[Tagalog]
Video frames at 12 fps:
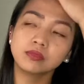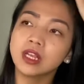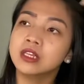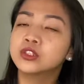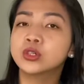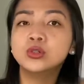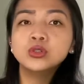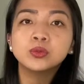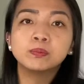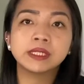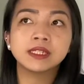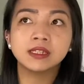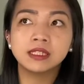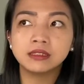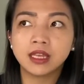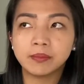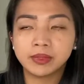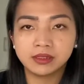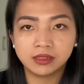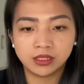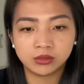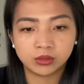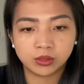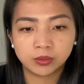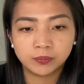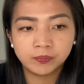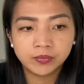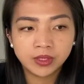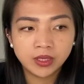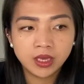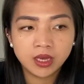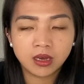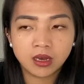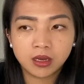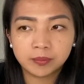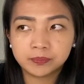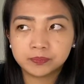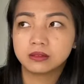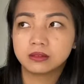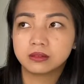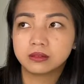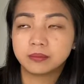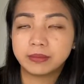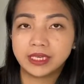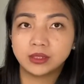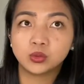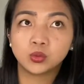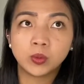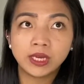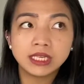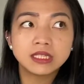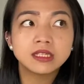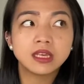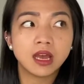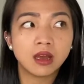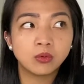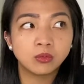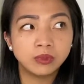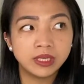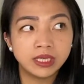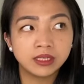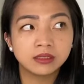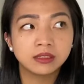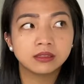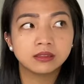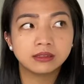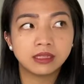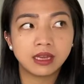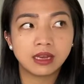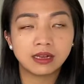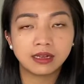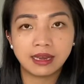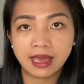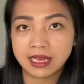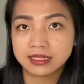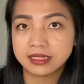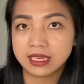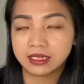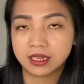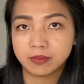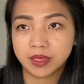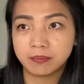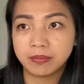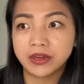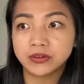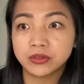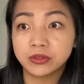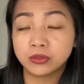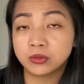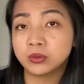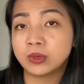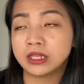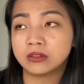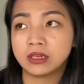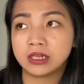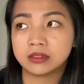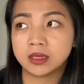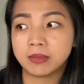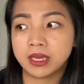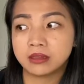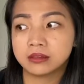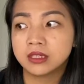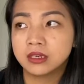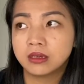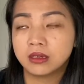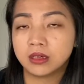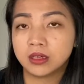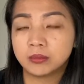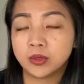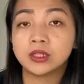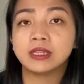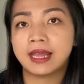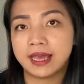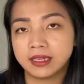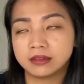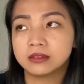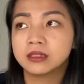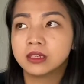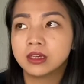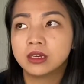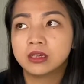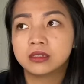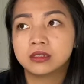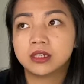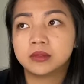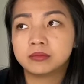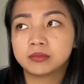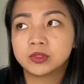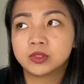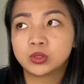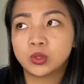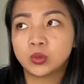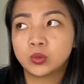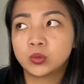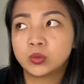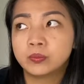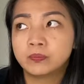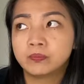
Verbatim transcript: So, nung pagdating namin dito, um, may twice a week na klase kami pero through ano lang naman um, online. Um, so